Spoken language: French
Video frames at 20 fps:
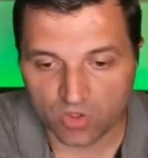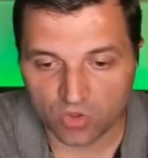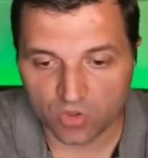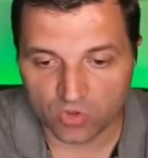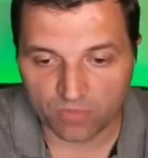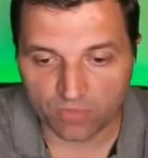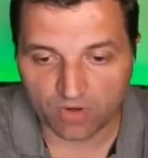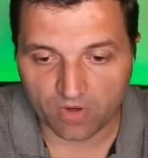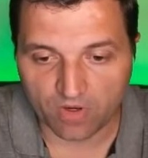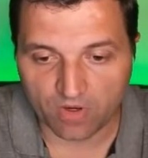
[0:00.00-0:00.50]

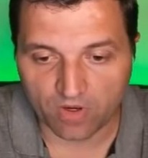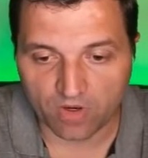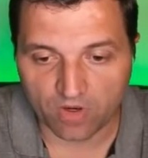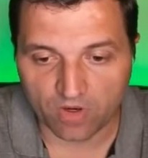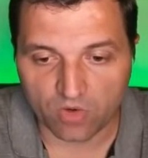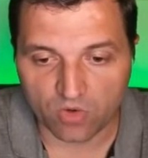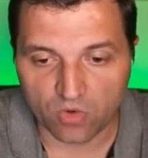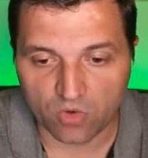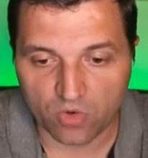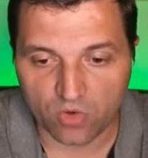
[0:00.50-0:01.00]
Je prends
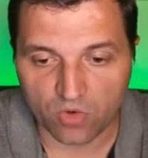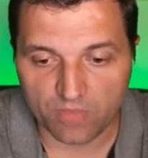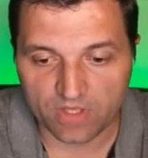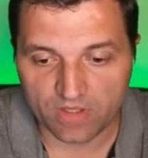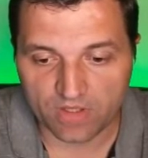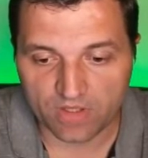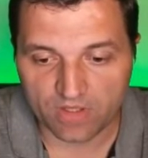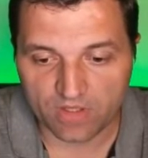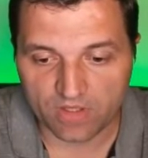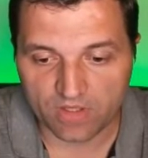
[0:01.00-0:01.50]
le
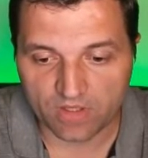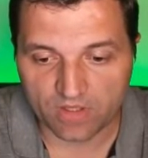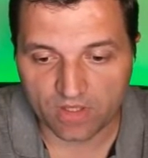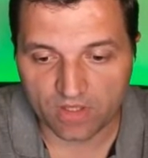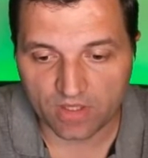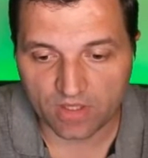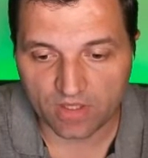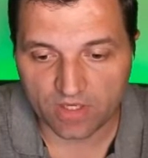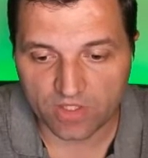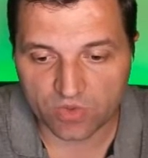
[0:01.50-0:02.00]
pays
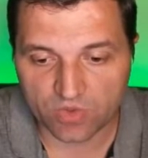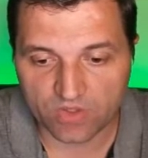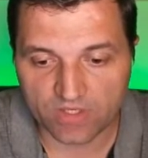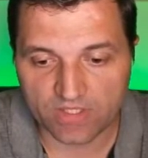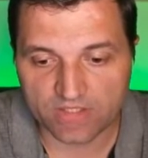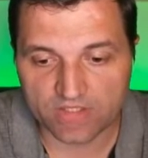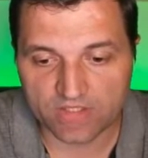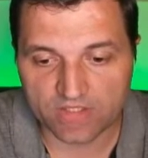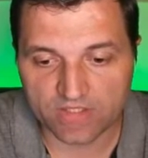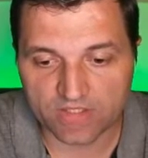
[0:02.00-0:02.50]
et je le
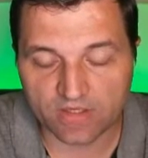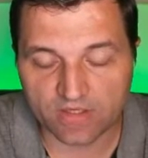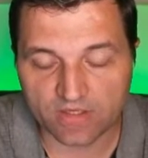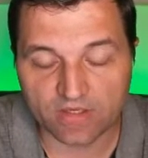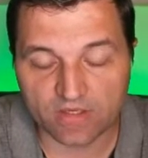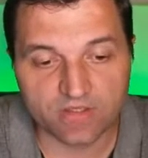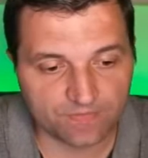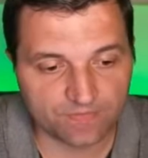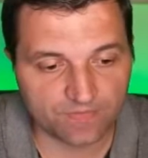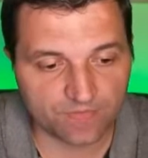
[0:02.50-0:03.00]
glisse
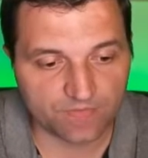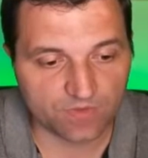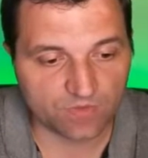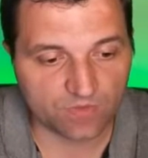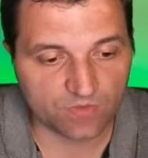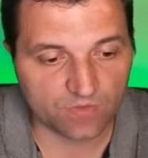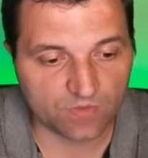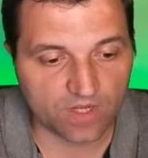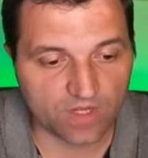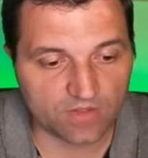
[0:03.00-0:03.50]
dans les lignes.
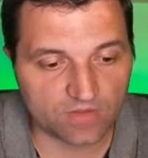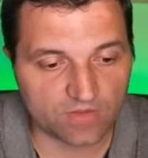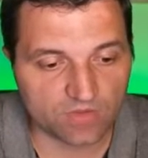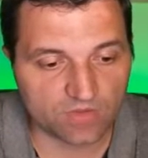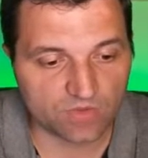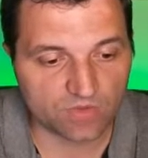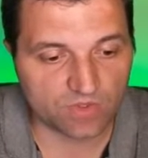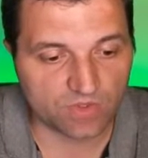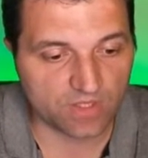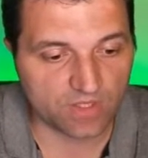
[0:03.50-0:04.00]
Voilà ce
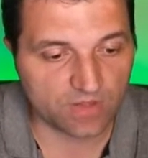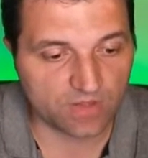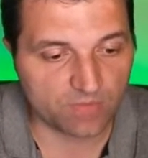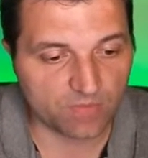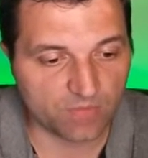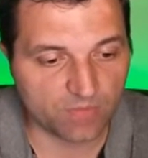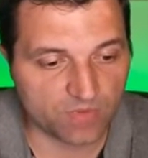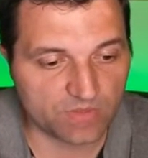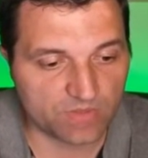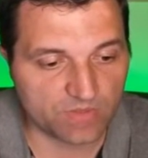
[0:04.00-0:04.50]
qui est
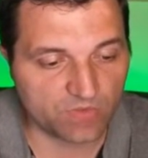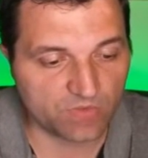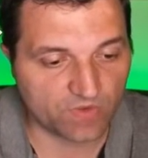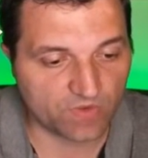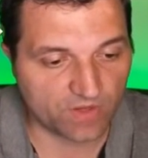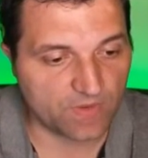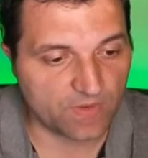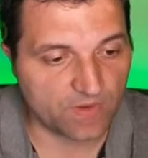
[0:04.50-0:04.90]
possible de faire.